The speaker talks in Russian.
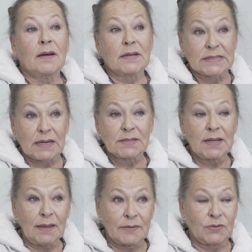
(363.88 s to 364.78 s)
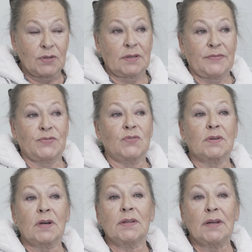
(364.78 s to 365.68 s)
рассказала вот это все, и
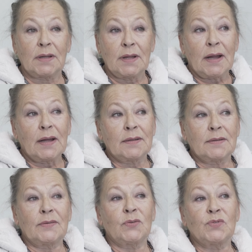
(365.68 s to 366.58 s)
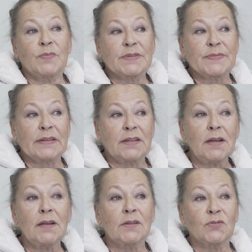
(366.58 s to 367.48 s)
когда э, люди
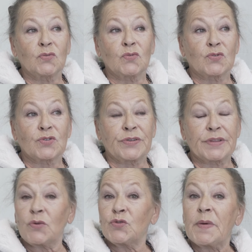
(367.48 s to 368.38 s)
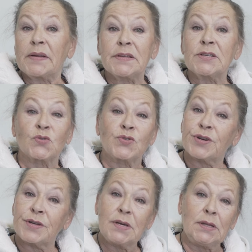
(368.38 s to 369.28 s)
посмотрели, то тут же говорят, а у тебя
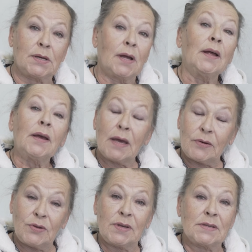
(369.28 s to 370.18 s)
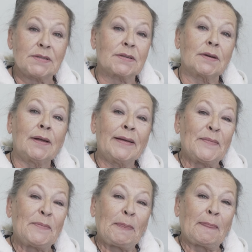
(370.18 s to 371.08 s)
адресочка нет? Я говорю, есть.
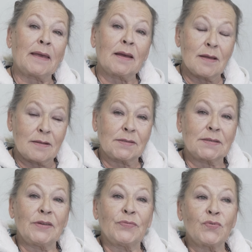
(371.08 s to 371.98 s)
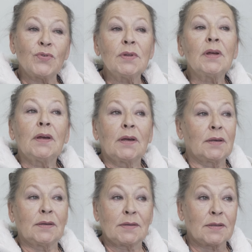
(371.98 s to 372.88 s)
Я дала телефон,
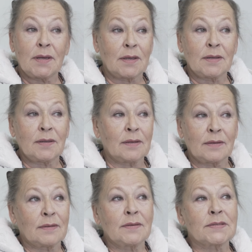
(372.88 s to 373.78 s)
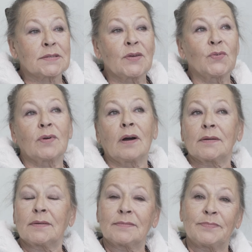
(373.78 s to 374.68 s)
и не знаю,
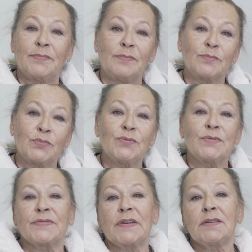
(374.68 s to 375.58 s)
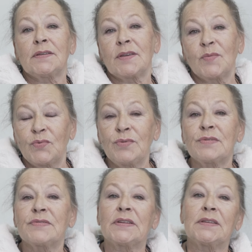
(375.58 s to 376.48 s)
как будут звонить, не будут
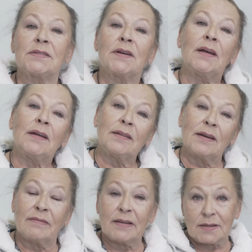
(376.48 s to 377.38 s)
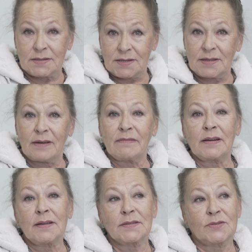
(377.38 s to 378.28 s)
звонить, договорятся, не
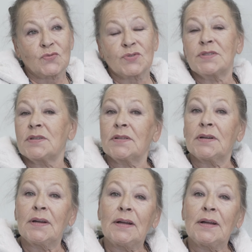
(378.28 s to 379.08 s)
договорятся, это уже дело